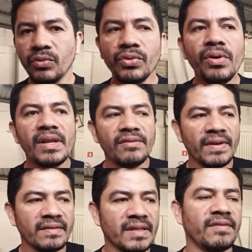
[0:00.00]
Toda
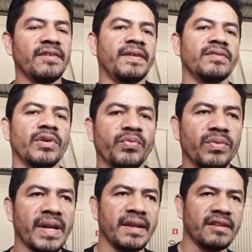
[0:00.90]
vez que você vai fazer uma
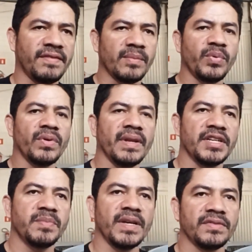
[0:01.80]
funilaria, você fala para o
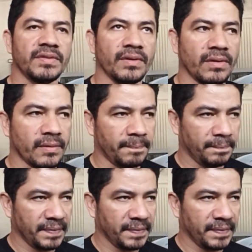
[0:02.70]
cliente bem assim, ó,